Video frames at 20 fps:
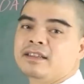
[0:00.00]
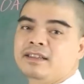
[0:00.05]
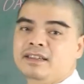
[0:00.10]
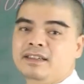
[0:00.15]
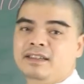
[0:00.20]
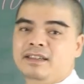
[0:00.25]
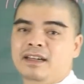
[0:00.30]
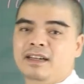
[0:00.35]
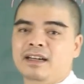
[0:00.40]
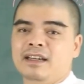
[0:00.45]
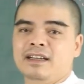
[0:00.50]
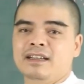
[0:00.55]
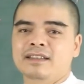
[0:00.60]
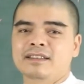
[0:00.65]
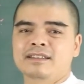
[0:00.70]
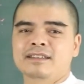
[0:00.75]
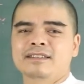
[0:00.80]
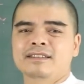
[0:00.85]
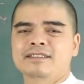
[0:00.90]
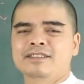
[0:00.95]
thì
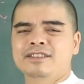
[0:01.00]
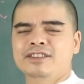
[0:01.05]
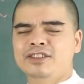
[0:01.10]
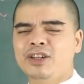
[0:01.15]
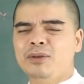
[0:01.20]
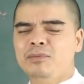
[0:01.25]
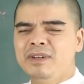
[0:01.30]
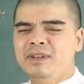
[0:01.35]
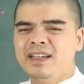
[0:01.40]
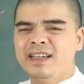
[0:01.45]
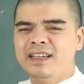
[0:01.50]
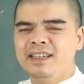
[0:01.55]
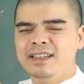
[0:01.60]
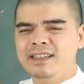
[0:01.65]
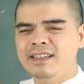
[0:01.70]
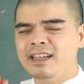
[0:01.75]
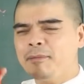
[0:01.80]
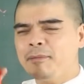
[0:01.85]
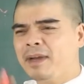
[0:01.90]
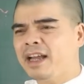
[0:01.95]
trong
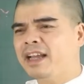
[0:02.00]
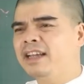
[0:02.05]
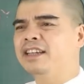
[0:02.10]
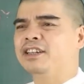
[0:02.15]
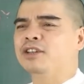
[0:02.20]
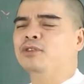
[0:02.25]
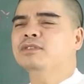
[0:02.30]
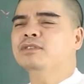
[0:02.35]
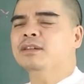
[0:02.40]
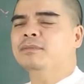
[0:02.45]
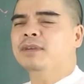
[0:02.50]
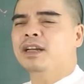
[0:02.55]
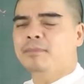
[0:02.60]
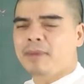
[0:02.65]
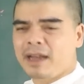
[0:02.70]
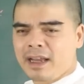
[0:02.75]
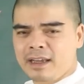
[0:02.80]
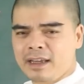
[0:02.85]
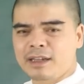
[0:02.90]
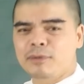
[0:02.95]
cái năm
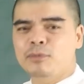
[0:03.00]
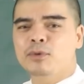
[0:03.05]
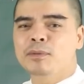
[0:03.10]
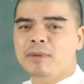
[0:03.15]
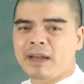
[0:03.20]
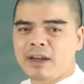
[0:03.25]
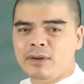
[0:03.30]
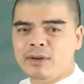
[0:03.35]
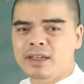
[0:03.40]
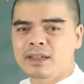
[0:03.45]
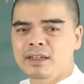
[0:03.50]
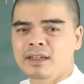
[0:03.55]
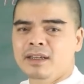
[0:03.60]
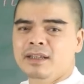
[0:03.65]
2023 năm Quý Mão ấy,